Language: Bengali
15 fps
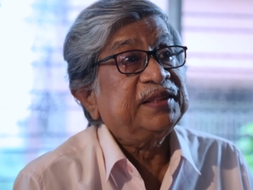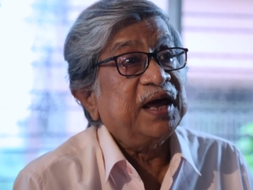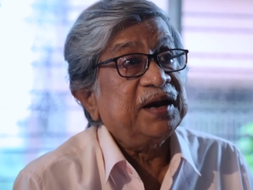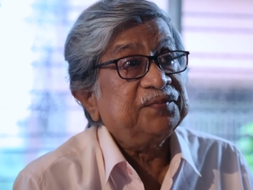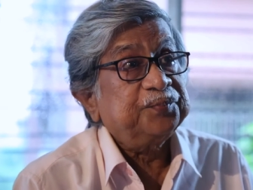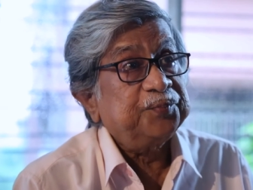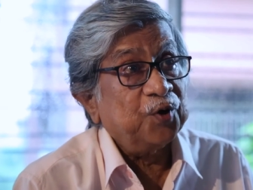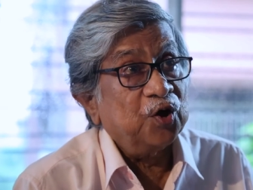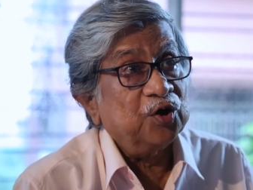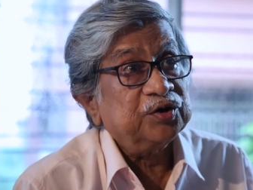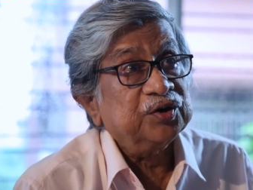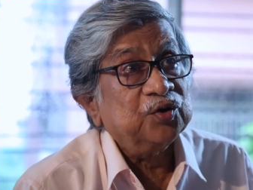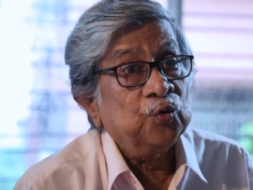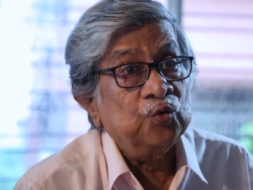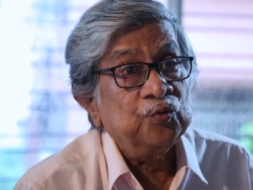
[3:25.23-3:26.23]
তারপর
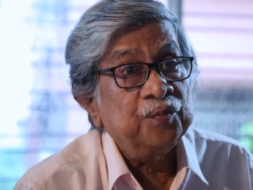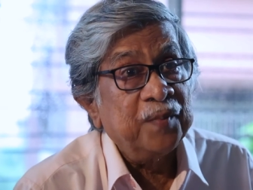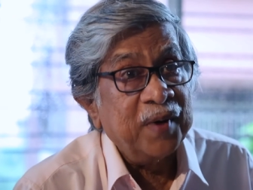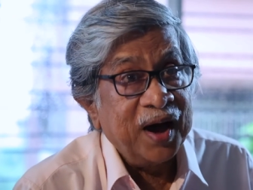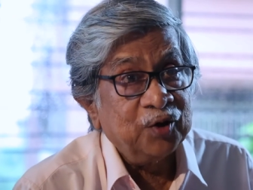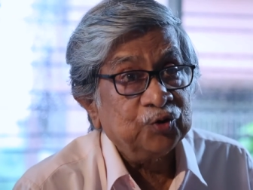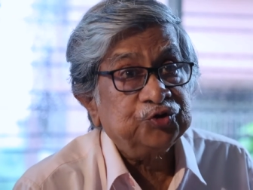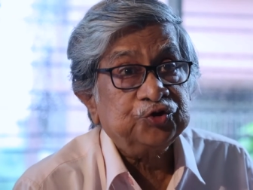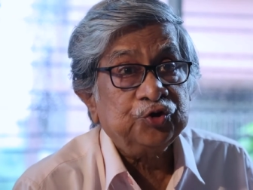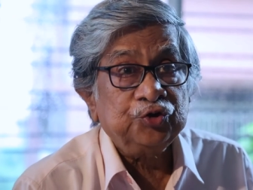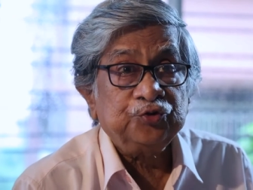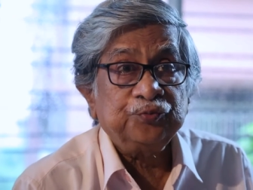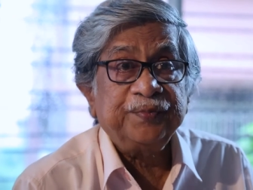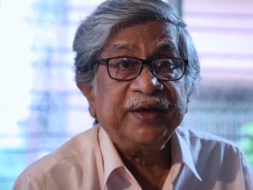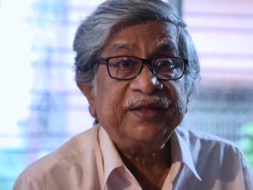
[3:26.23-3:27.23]
ওর মা অত্যন্ত